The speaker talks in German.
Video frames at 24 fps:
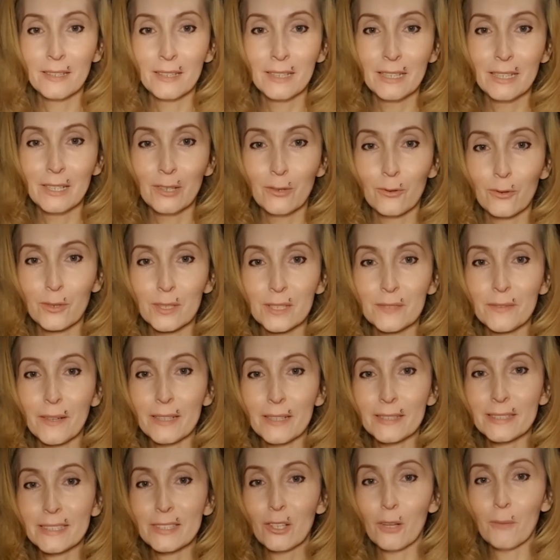Und zwar ist
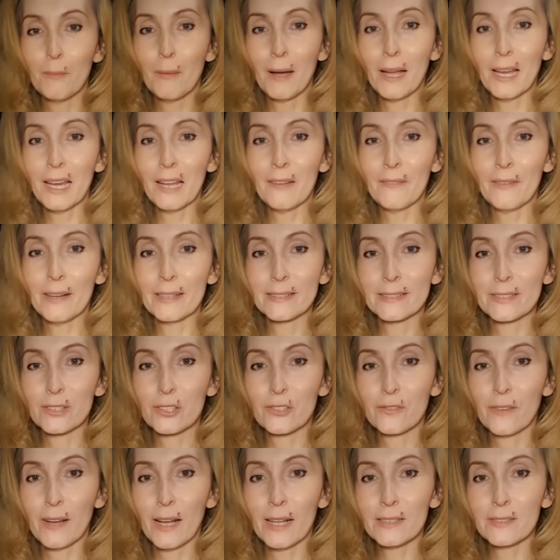sie normalerweise
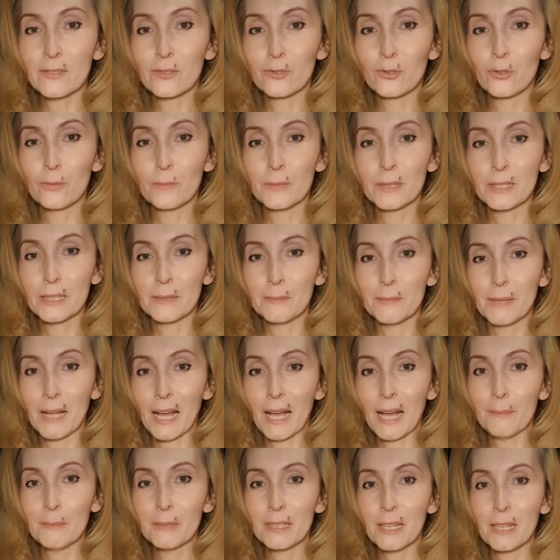schwarz und nur mit dem
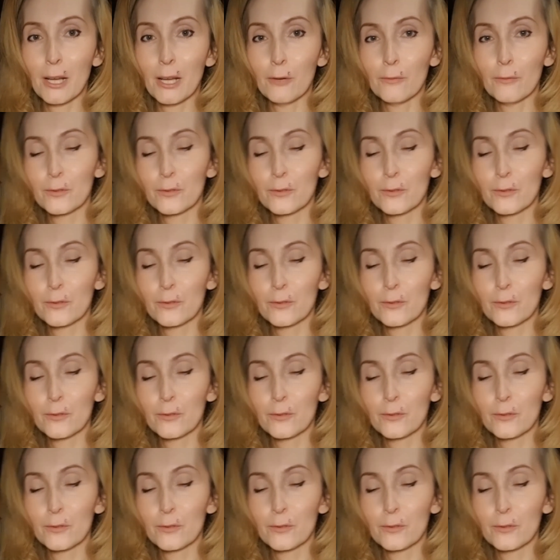Namen drauf.